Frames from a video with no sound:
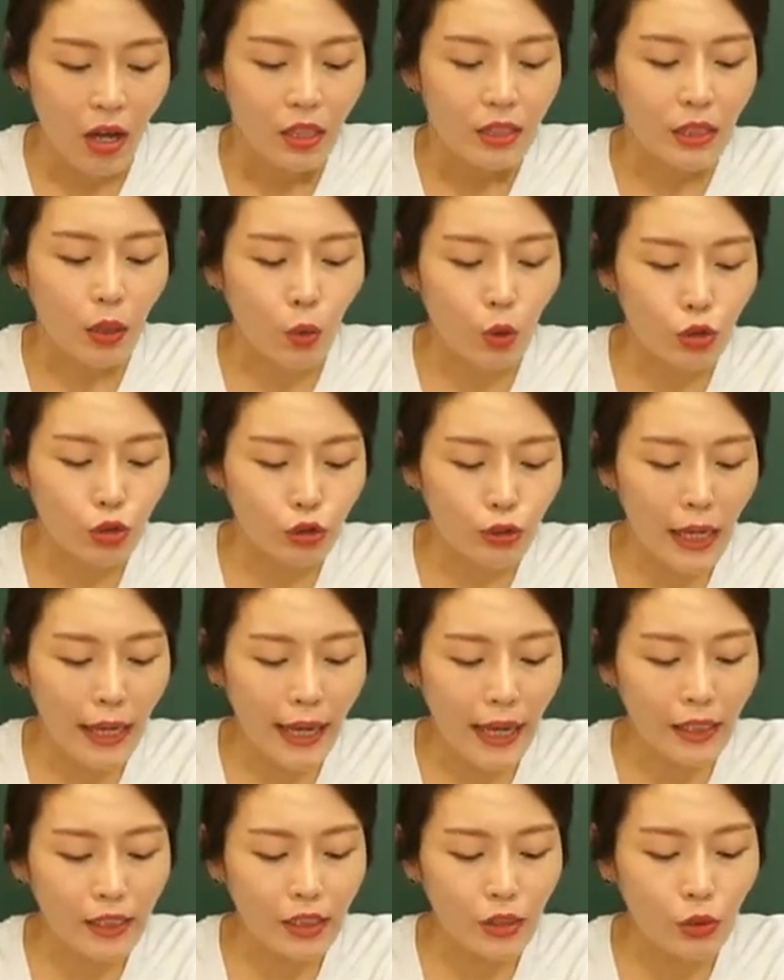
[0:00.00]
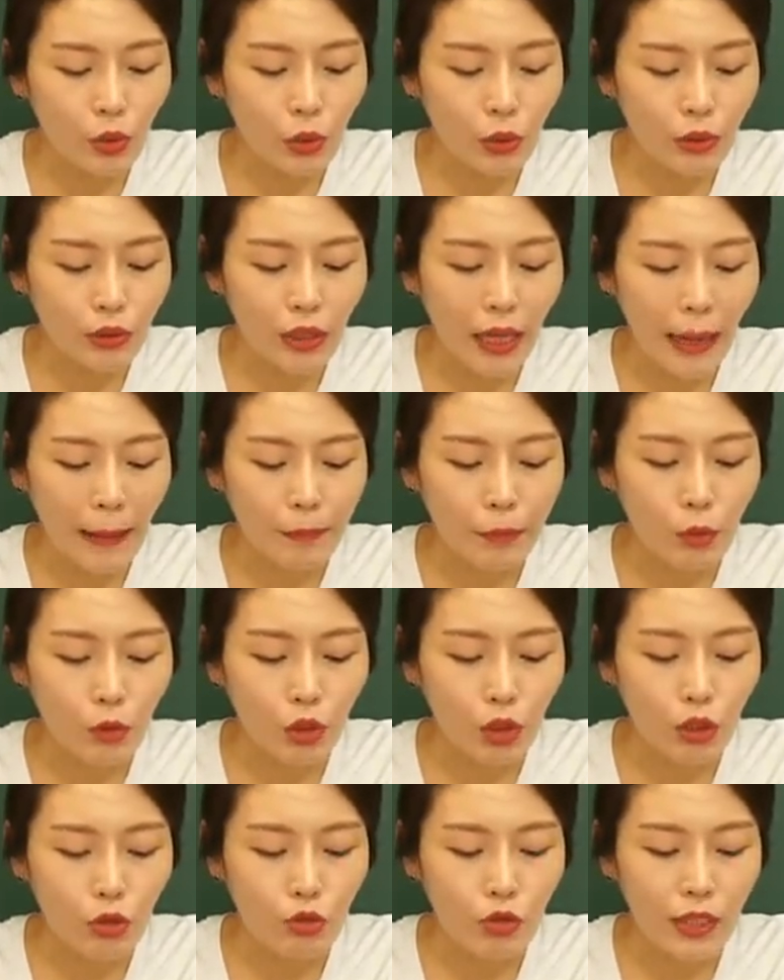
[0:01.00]
자, 고추가 향신료로서
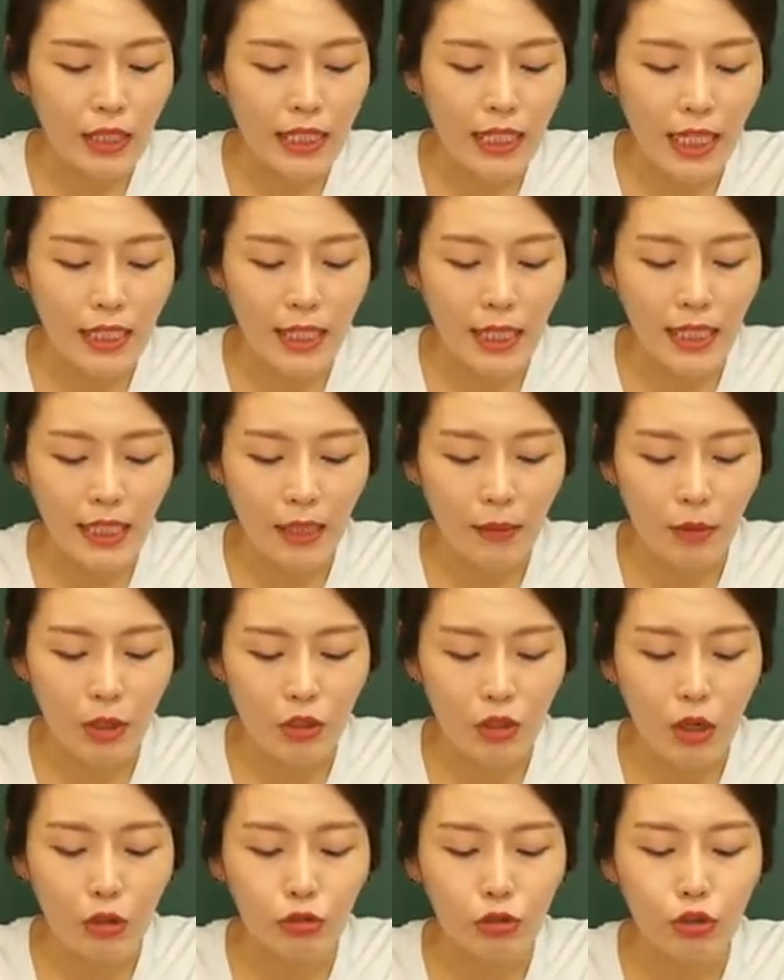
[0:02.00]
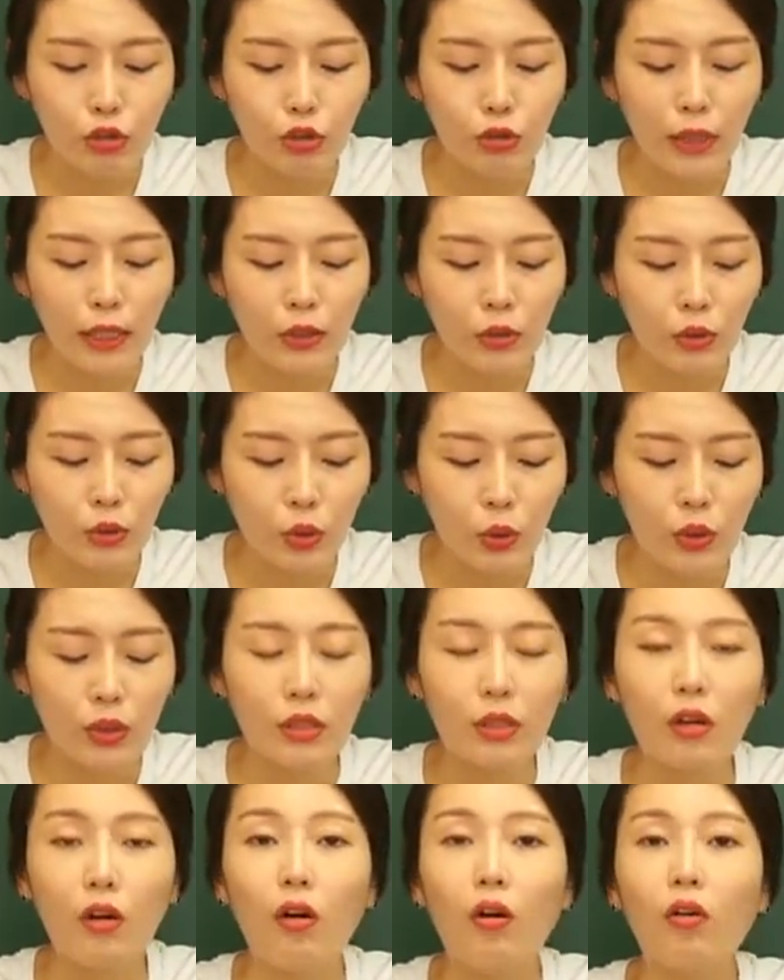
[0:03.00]
압도적인 위를 차지하게 되면서 후추와
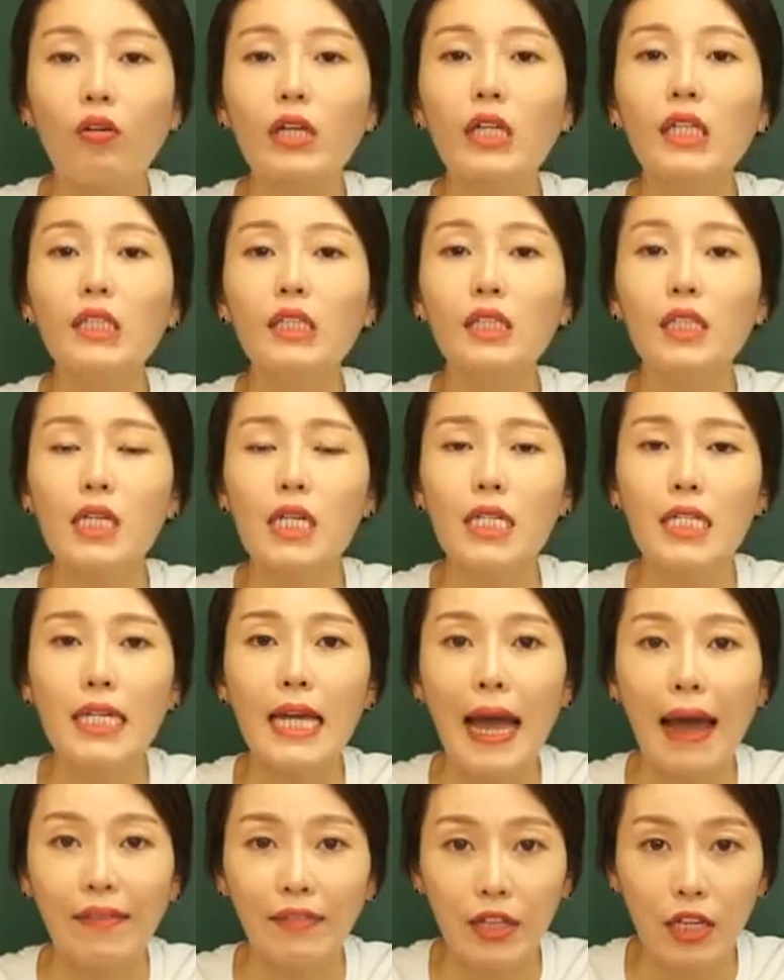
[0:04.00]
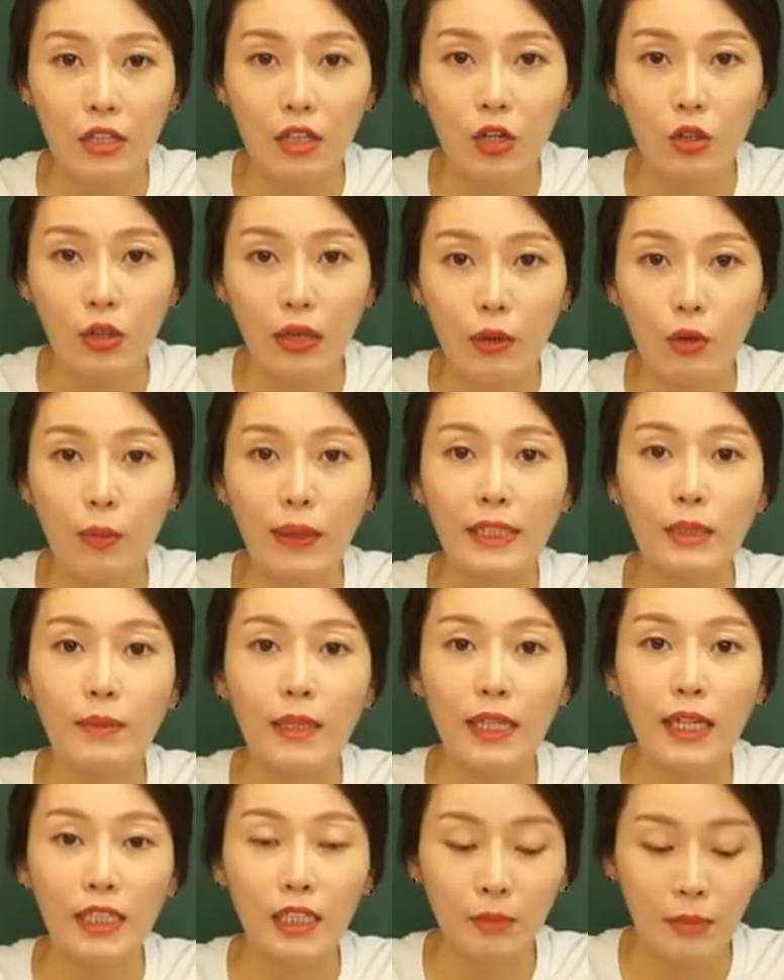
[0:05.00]
전초는 거의 쓰이지 않게 되었다. 요
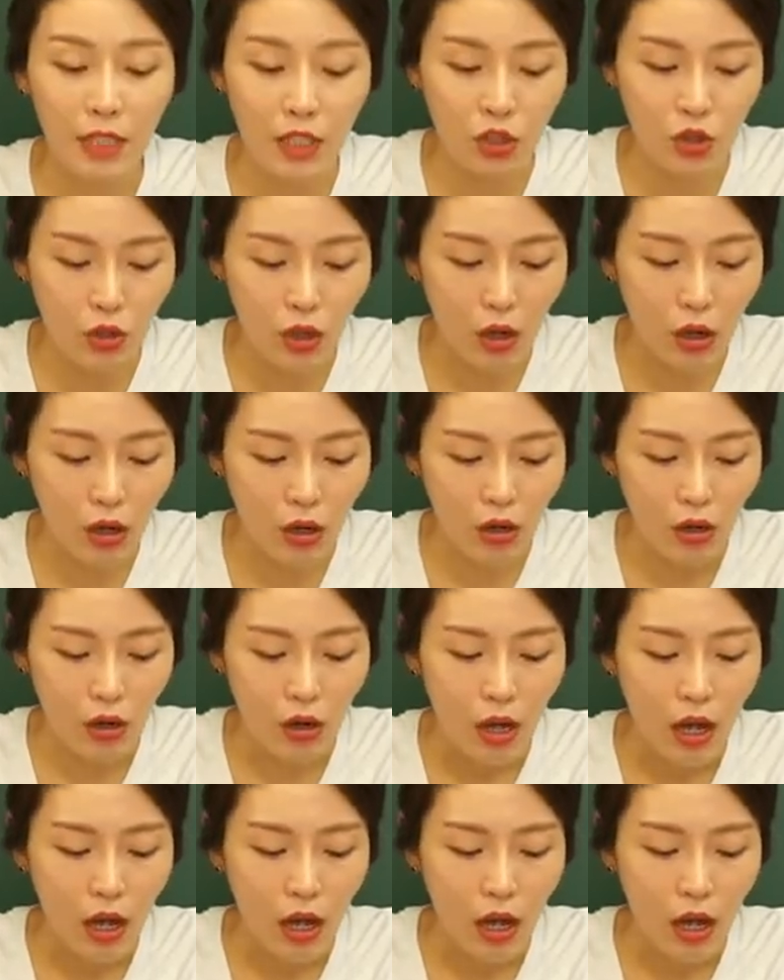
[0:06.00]
마지막이 핵심이겠죠.